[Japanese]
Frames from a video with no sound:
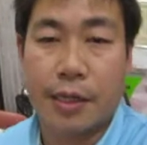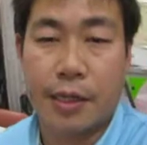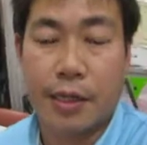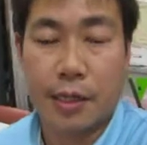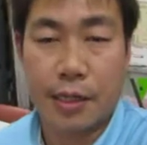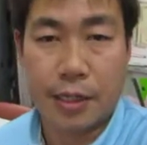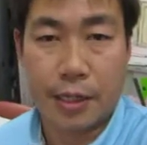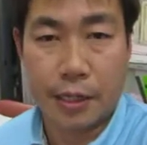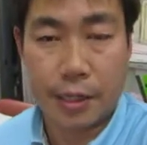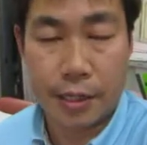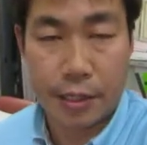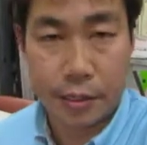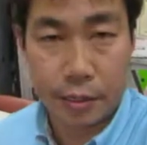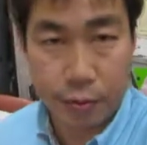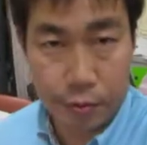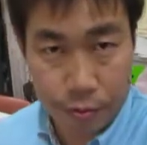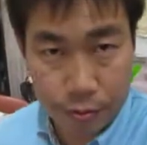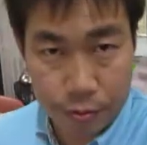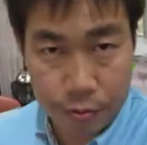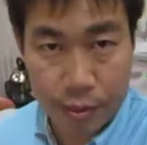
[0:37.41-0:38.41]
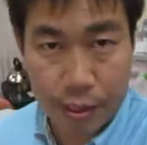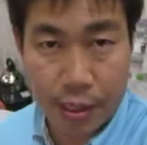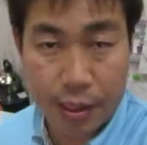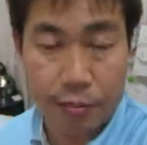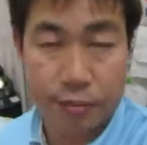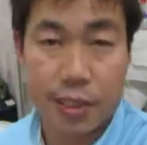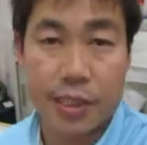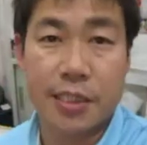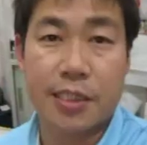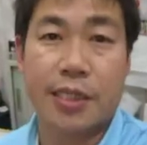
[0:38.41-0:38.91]
えー、4本
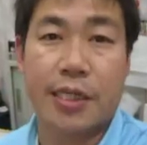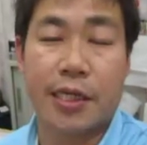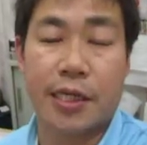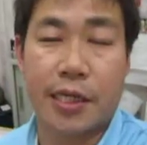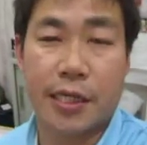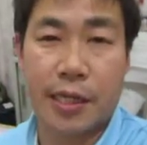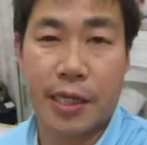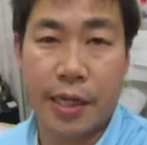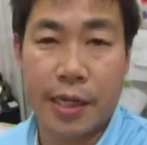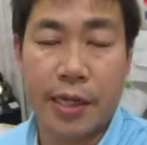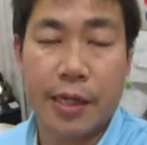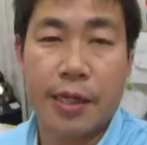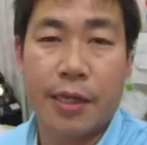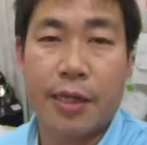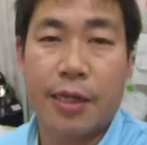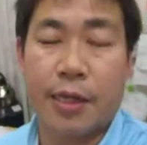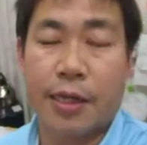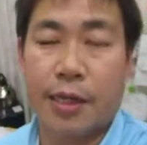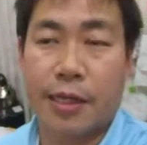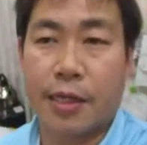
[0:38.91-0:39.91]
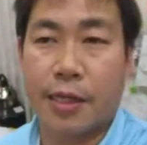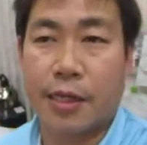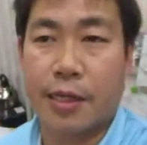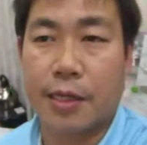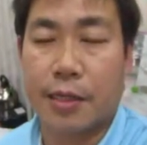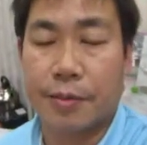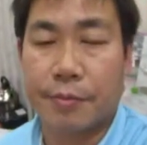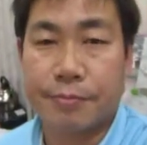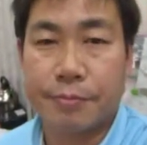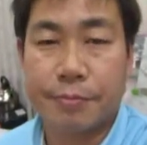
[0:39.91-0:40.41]
が同じタイヤで、
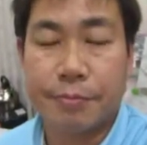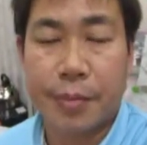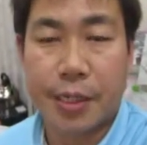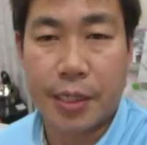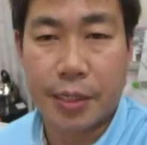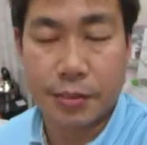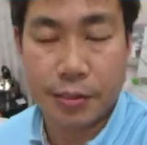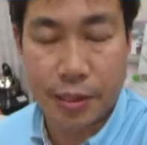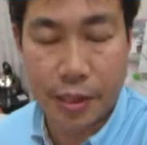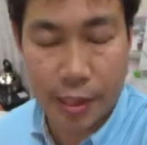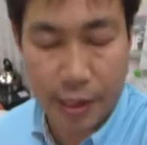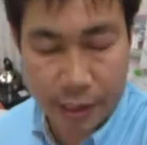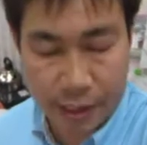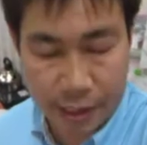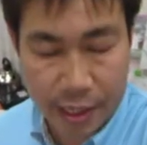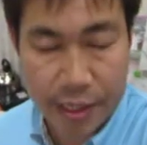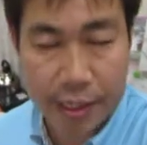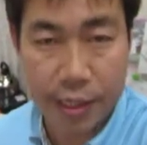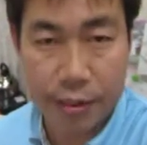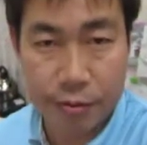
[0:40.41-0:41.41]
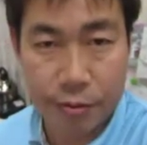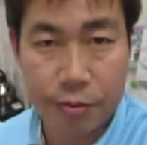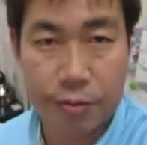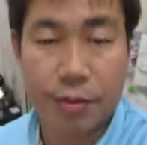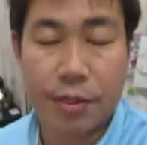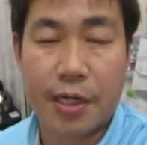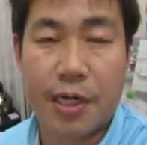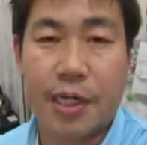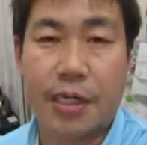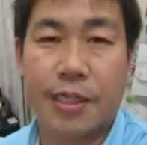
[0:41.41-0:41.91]
えー回るえー、タイヤ
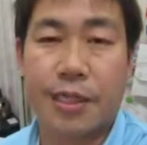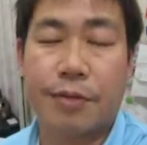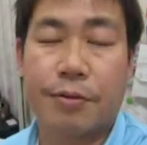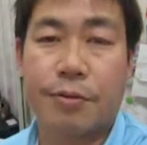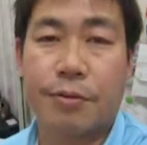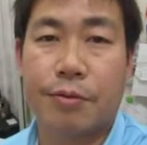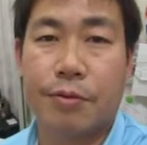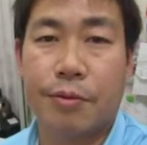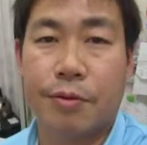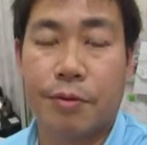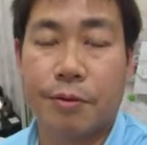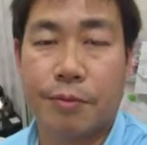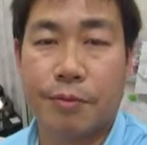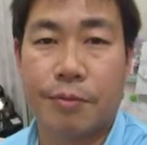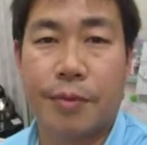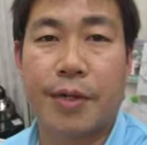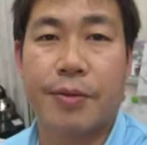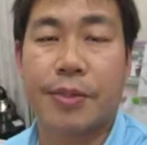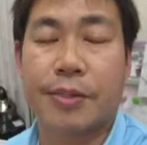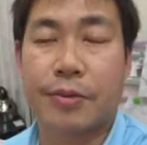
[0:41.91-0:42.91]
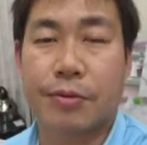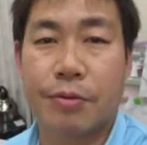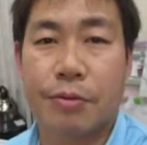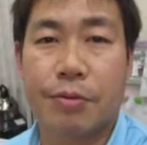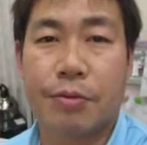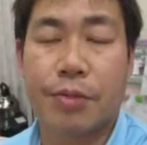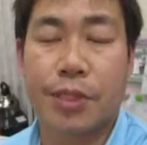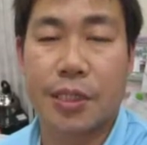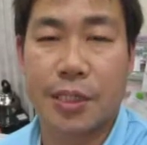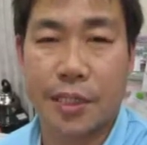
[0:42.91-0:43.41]
の回転方向、回す
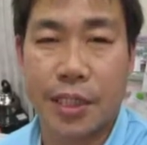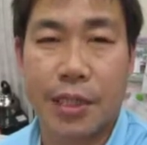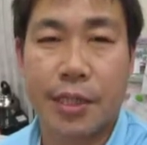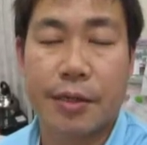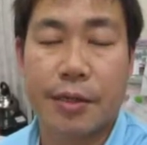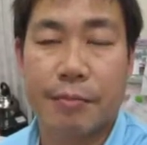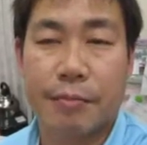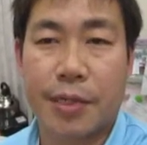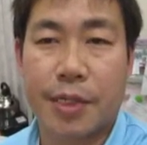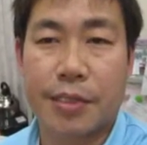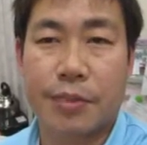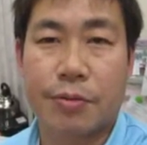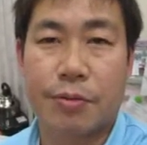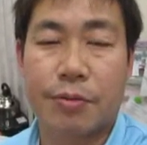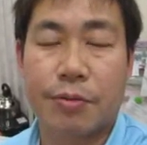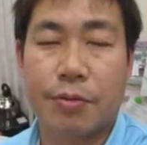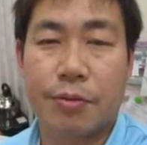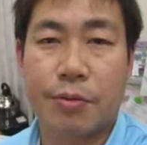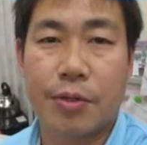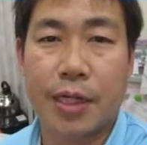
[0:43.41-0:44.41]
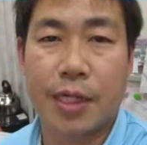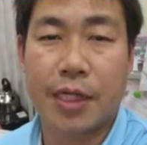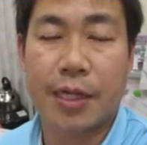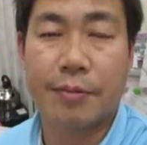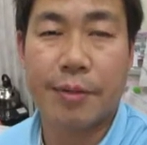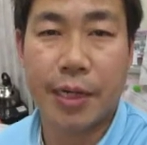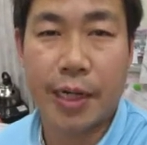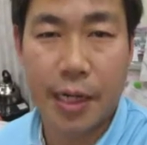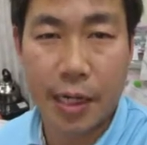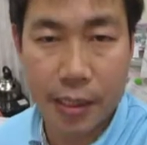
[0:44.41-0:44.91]
方向ですね、回す方向が
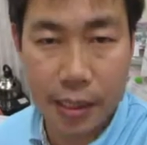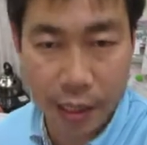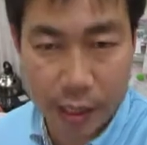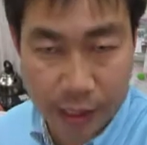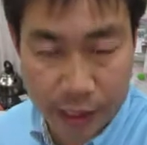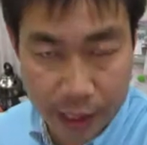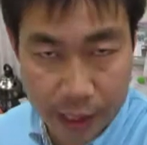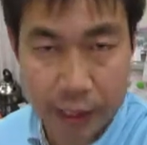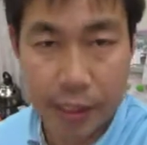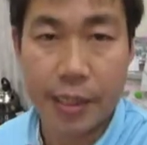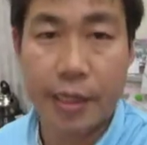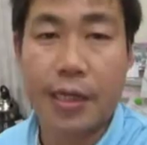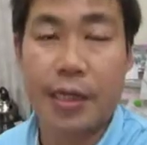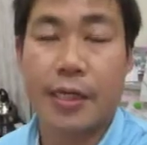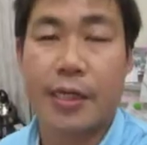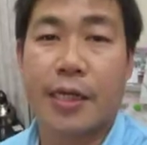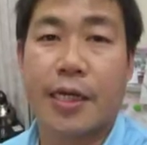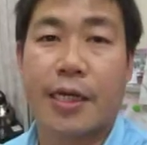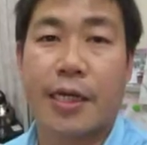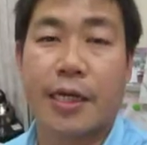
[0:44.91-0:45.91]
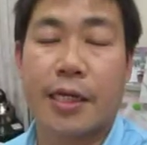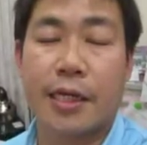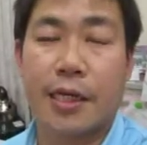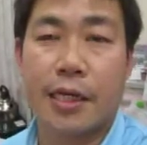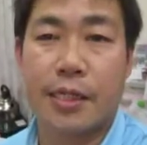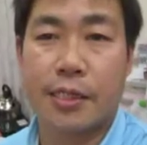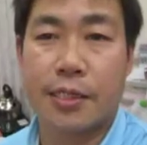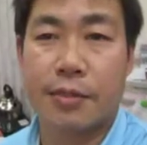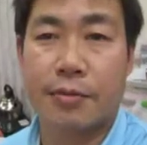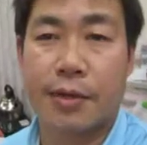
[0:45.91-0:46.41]
決められていないタイヤに
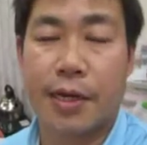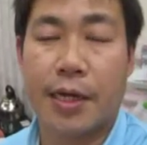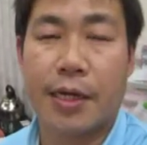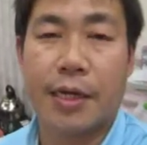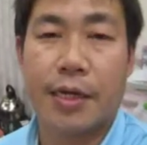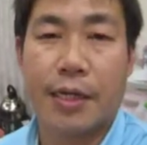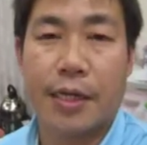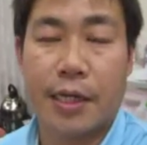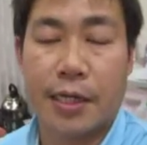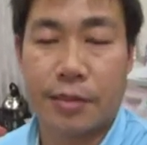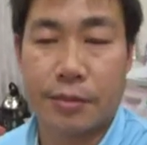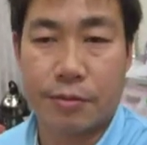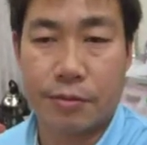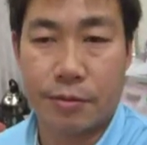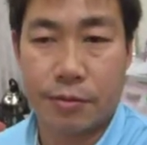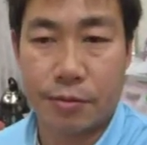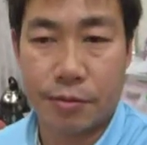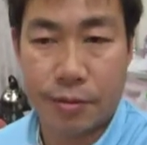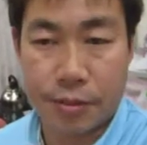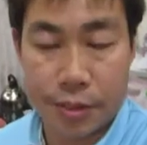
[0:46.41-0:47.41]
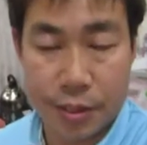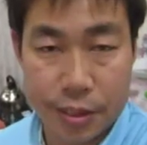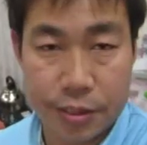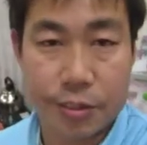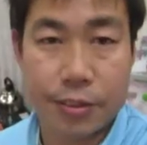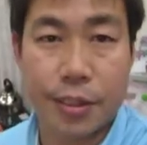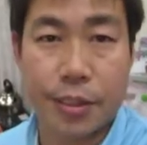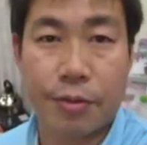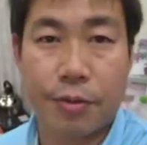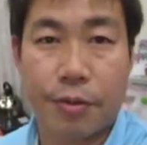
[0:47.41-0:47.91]
関しては、あの自
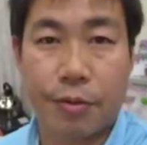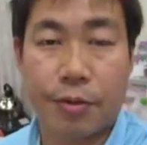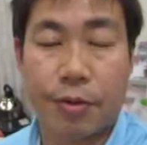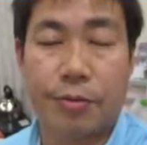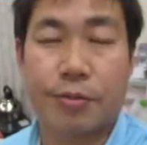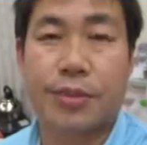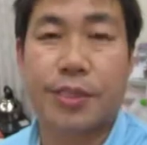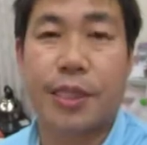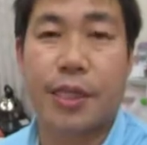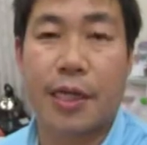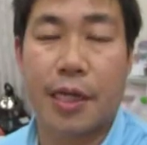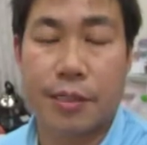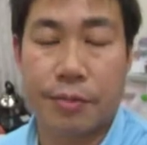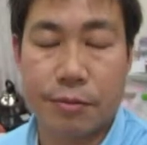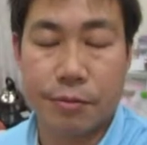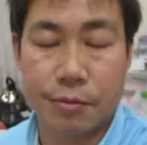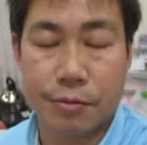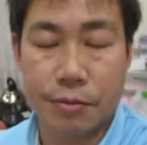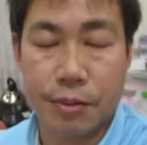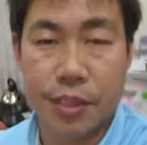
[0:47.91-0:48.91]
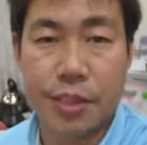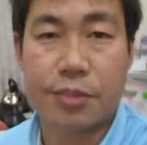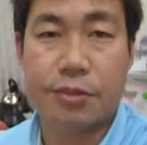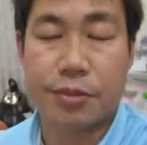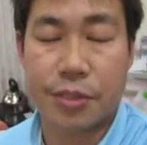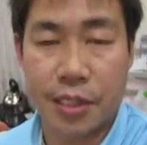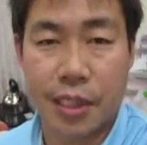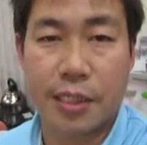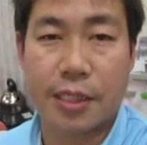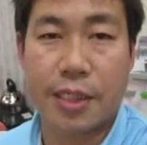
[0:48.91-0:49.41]
由にこう振ってあの位置
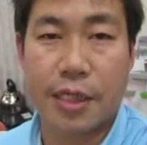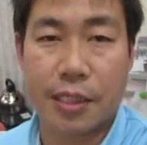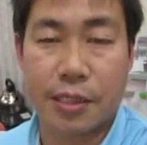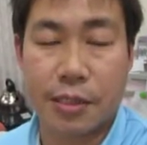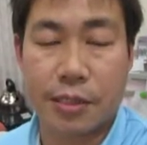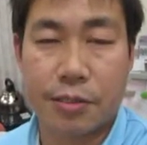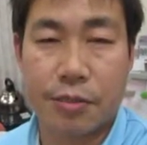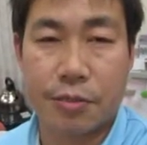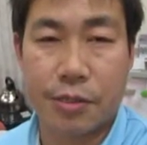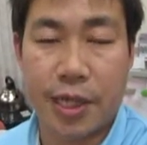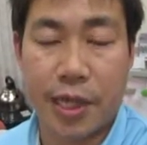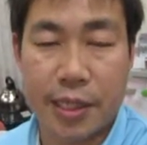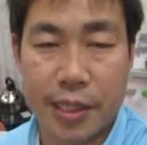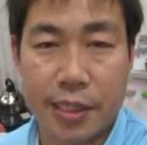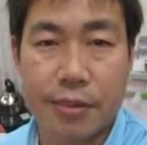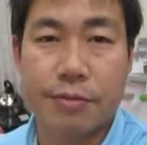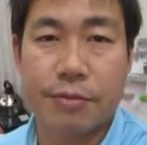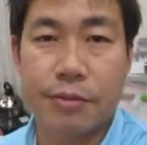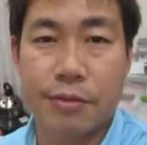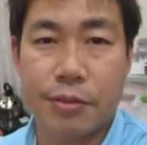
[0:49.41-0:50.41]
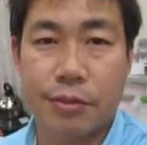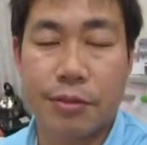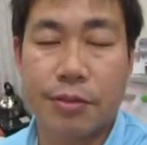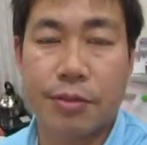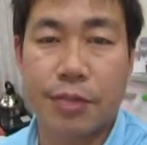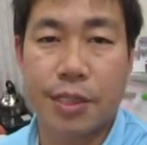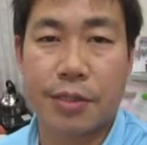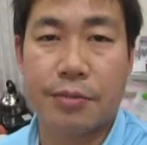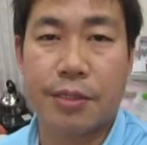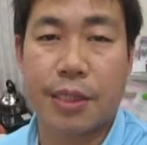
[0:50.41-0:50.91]
をずらし位置を変えていくこ
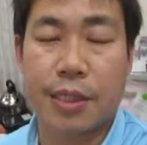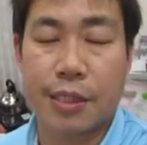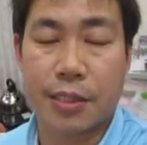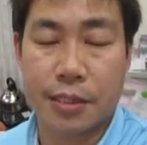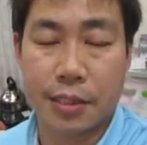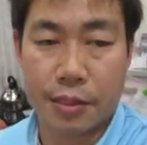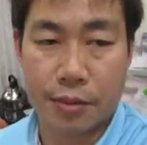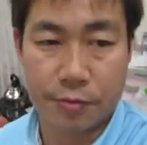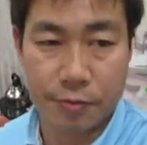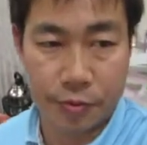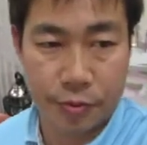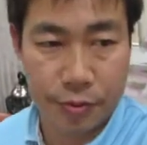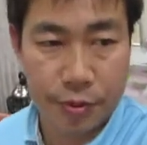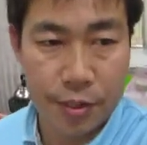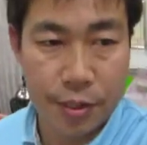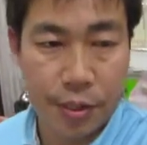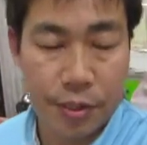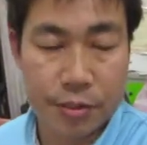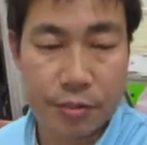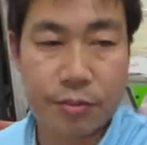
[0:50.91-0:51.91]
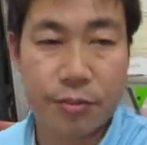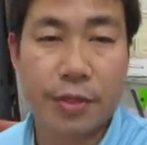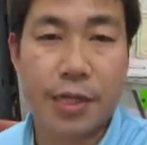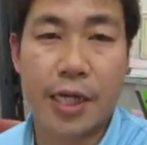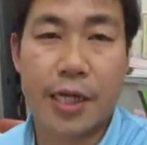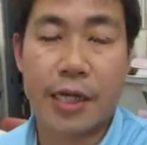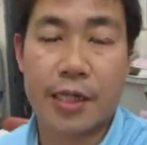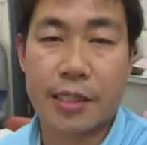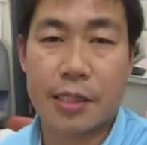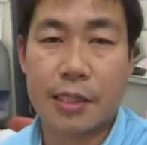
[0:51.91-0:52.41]
とになるわけですけども、その
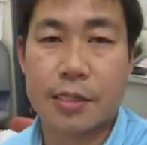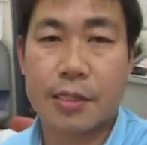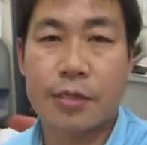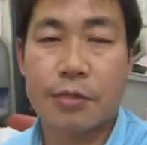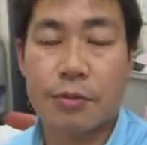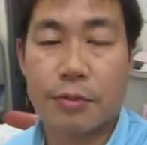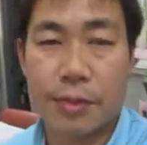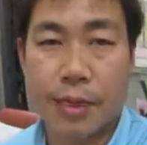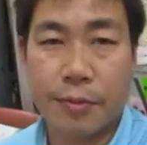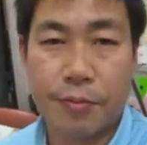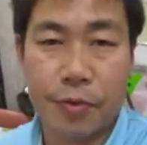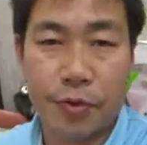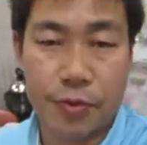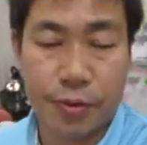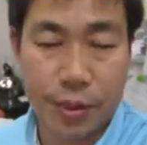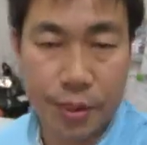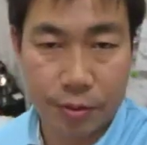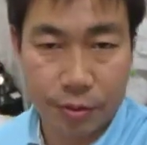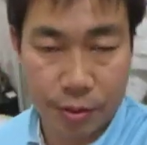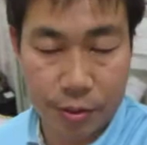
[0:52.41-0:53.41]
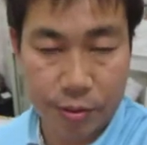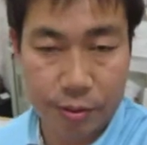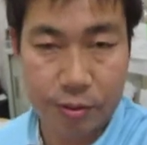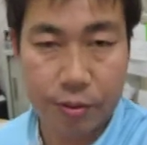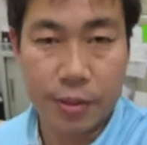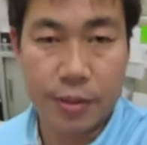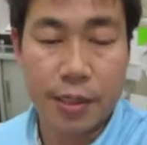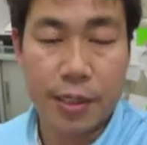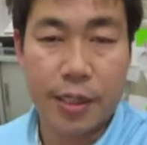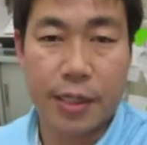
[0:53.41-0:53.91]
変え方っていうのは、もういろい
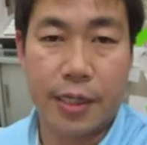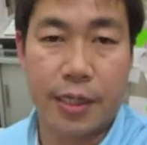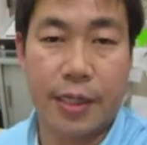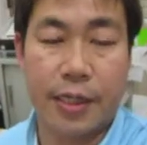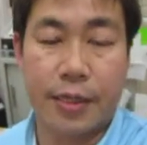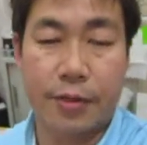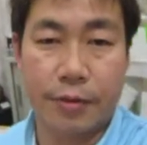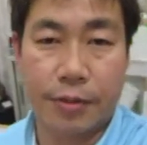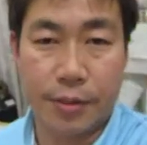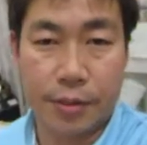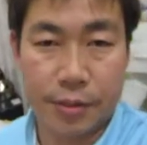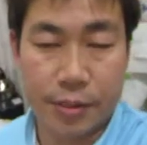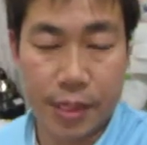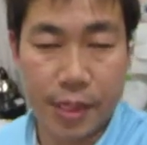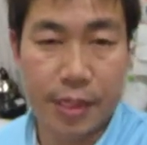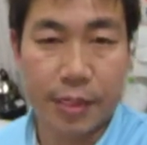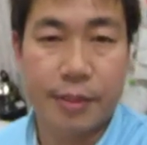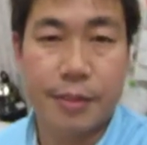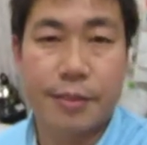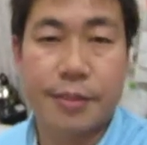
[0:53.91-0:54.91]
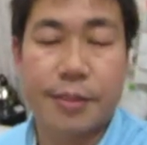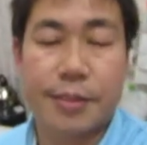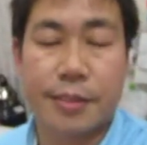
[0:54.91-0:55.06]
ろ、えー、いろいろな、